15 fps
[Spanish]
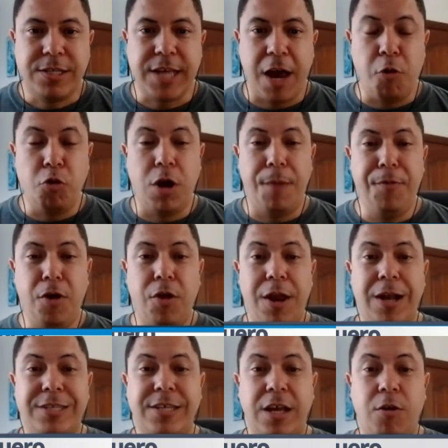Saludos amigos de
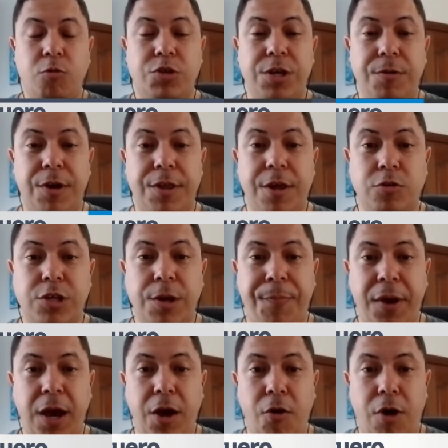las exclusivas de José
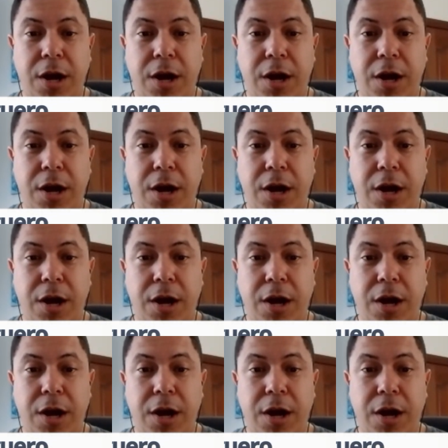Peguero.